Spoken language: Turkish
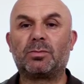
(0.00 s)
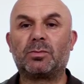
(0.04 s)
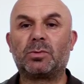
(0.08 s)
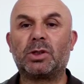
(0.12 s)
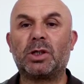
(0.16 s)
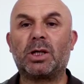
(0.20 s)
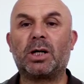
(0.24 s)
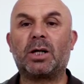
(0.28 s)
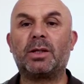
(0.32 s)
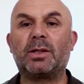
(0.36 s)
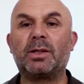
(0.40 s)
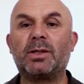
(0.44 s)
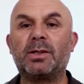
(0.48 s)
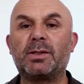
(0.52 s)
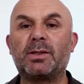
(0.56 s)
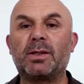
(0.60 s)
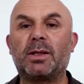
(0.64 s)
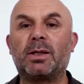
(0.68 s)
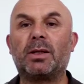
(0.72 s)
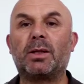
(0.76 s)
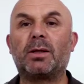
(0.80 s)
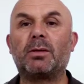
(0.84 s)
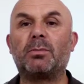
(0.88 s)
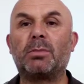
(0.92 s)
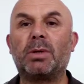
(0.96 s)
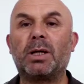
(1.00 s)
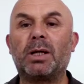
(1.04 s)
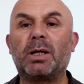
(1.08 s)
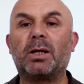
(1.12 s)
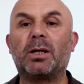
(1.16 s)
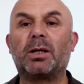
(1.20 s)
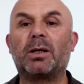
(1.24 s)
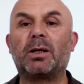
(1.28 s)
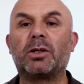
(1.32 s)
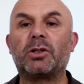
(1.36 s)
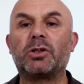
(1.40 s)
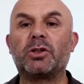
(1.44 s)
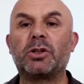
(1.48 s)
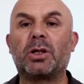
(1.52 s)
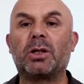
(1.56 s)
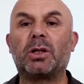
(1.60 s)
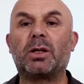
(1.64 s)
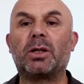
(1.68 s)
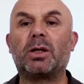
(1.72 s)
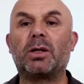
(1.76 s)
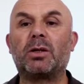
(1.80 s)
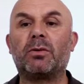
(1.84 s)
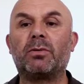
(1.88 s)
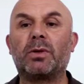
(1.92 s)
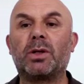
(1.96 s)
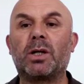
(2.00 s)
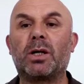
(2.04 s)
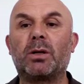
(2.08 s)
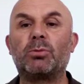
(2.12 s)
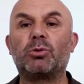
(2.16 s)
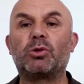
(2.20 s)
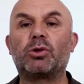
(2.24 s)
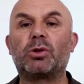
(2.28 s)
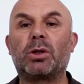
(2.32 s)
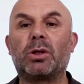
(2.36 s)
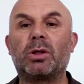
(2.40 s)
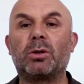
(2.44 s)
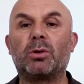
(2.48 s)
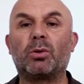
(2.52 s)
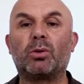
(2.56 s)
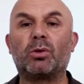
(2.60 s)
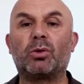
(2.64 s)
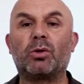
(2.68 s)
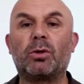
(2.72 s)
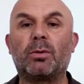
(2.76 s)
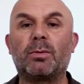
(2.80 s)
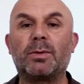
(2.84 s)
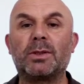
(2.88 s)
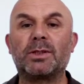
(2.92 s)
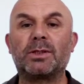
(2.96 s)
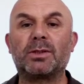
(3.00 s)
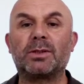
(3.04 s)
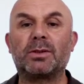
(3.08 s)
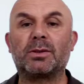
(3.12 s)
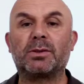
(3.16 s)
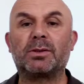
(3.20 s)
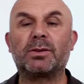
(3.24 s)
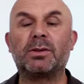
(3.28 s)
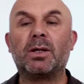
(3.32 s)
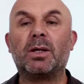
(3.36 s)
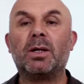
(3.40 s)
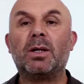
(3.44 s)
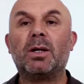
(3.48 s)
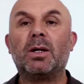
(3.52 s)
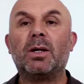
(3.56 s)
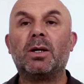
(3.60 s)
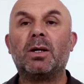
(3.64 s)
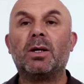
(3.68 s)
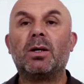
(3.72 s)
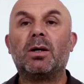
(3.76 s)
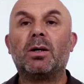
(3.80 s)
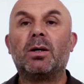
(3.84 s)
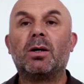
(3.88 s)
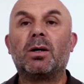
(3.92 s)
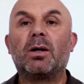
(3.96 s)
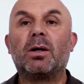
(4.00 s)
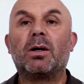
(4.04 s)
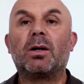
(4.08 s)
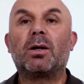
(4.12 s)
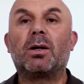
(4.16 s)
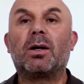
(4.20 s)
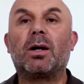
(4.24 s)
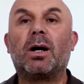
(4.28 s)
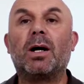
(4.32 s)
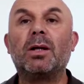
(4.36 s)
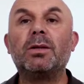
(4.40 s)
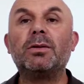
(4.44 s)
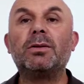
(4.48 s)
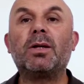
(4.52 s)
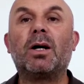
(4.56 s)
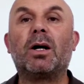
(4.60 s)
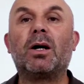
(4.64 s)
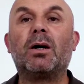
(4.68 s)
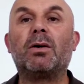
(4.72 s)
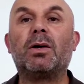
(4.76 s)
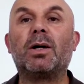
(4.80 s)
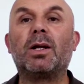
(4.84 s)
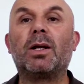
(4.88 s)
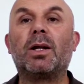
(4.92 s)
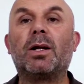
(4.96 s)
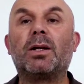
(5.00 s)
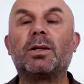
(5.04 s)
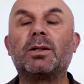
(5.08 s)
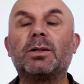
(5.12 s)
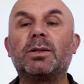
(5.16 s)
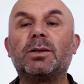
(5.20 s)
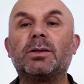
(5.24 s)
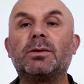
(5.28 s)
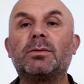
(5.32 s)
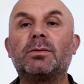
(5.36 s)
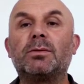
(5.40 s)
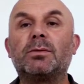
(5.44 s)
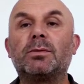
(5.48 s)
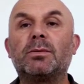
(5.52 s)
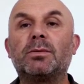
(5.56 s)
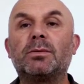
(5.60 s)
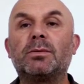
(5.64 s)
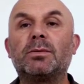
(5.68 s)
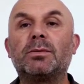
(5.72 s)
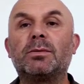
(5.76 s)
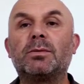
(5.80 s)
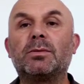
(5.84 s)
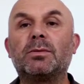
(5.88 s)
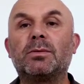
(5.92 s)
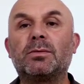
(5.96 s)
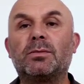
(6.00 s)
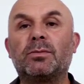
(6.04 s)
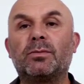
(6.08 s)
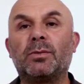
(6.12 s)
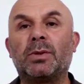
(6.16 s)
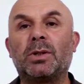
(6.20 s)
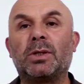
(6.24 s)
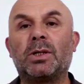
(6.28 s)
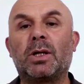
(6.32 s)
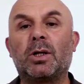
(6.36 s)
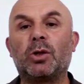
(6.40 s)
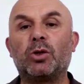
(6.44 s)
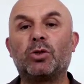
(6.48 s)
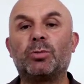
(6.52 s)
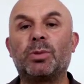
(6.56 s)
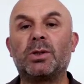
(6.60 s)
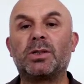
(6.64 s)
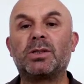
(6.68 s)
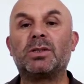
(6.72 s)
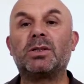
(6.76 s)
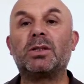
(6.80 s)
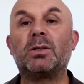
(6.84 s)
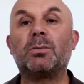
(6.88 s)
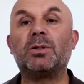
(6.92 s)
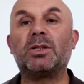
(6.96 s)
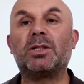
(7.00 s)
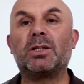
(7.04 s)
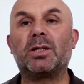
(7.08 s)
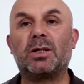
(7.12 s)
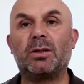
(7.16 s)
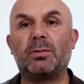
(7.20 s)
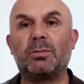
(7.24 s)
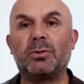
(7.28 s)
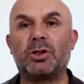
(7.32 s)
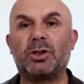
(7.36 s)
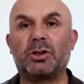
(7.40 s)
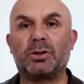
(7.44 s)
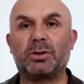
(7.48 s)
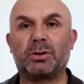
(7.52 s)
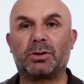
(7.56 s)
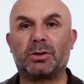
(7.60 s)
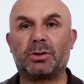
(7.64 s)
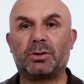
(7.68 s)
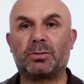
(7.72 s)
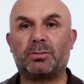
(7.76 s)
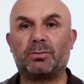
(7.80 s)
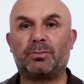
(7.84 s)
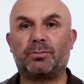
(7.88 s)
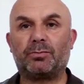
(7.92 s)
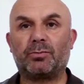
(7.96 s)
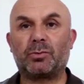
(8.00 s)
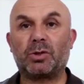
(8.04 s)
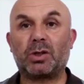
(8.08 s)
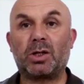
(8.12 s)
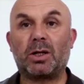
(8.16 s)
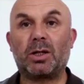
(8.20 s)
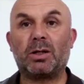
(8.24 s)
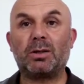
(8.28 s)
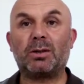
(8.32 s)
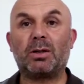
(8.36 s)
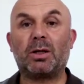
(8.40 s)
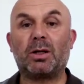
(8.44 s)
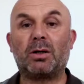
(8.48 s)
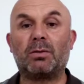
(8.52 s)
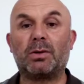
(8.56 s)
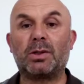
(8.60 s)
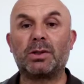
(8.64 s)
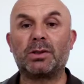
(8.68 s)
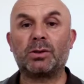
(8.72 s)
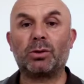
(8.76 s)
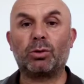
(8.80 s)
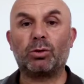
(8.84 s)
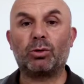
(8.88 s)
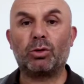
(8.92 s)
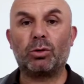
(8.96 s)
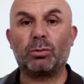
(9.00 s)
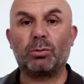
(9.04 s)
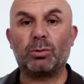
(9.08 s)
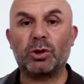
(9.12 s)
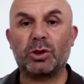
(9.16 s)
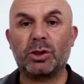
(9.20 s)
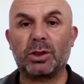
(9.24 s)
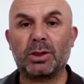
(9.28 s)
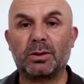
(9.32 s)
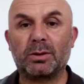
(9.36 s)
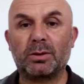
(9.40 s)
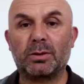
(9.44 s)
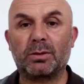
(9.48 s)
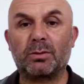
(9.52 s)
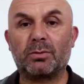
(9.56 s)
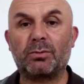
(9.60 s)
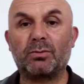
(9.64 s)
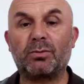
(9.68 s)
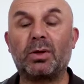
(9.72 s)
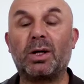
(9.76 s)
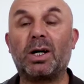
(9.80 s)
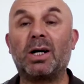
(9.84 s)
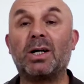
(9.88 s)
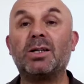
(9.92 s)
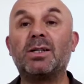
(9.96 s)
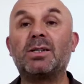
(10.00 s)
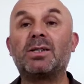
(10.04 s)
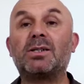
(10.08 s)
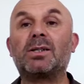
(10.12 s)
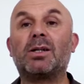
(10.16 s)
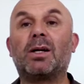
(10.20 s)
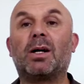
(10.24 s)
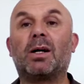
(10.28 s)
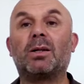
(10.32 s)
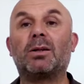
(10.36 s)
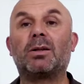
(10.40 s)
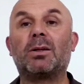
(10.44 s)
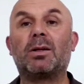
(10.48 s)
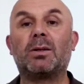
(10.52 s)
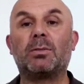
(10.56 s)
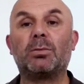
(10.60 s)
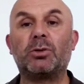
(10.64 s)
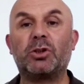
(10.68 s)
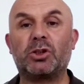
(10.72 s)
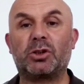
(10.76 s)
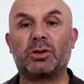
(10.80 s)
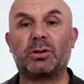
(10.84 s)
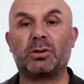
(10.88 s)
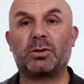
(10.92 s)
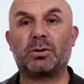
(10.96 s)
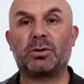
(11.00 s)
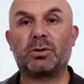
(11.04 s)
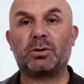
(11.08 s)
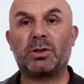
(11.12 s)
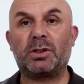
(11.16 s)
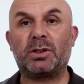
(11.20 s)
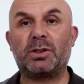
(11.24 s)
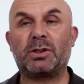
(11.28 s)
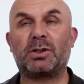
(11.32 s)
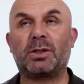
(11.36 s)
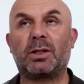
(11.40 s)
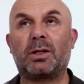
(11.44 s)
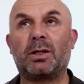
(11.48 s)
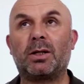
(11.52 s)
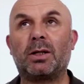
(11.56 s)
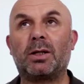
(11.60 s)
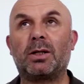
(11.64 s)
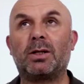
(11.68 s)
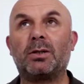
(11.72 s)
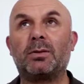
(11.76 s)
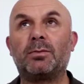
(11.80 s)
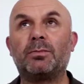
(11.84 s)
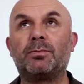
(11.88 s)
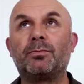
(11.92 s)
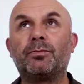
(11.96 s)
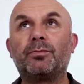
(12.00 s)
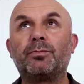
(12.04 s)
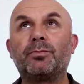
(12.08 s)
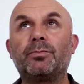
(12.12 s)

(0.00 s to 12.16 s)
Yani insanların mallarına, canlarına ve namuslarına dokunamazsınız kan davaları ve Veda hutbesinde bitirilmiştir. Kan davası güdülmeyecektir. Faiz kaldırılmıştır. İnsanların